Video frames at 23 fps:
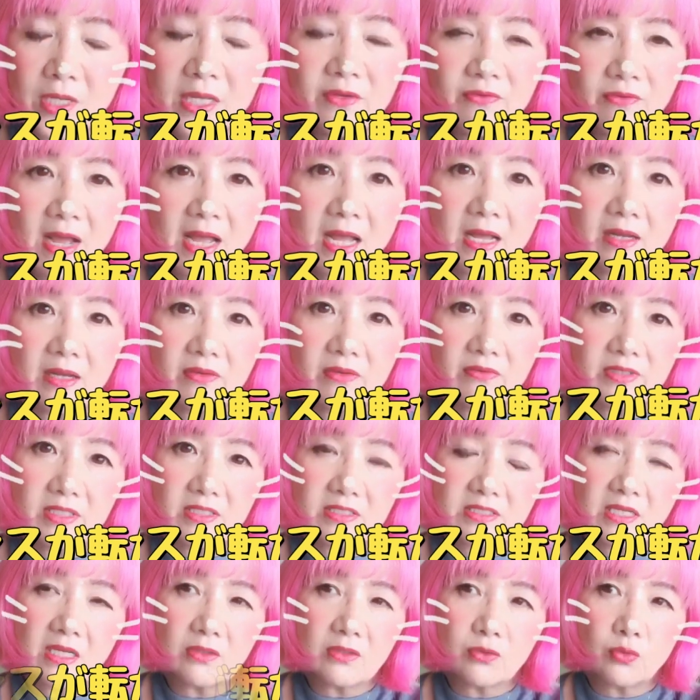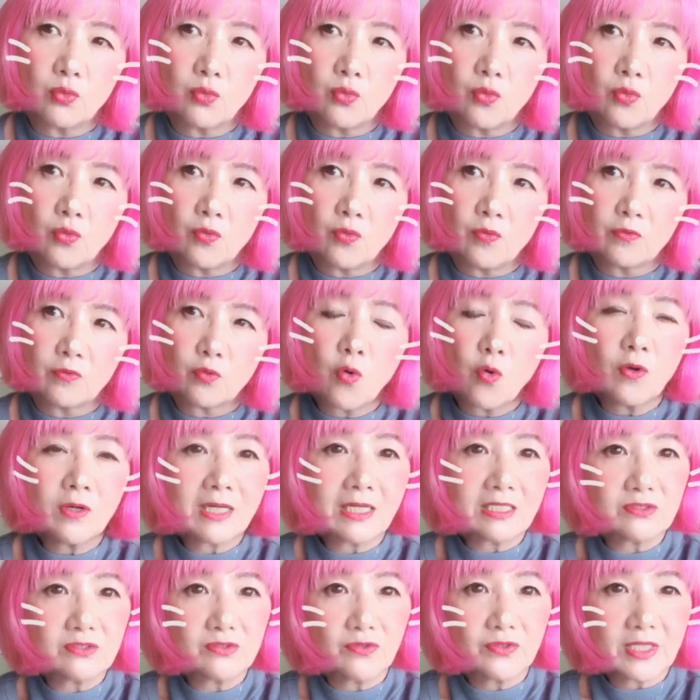は私あの婚
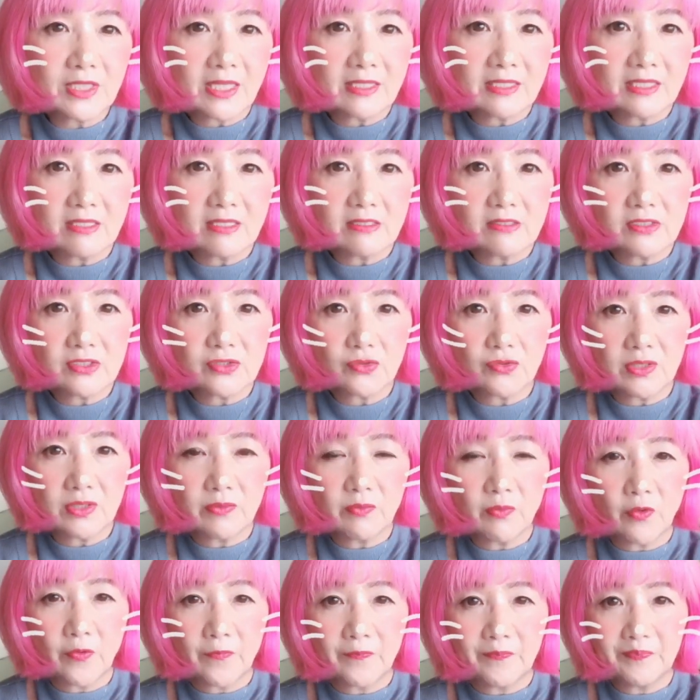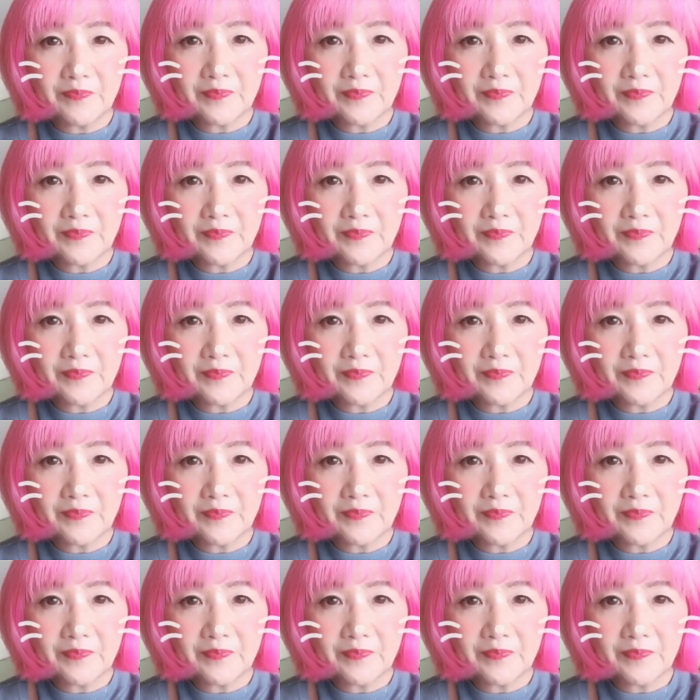活をやってる人にも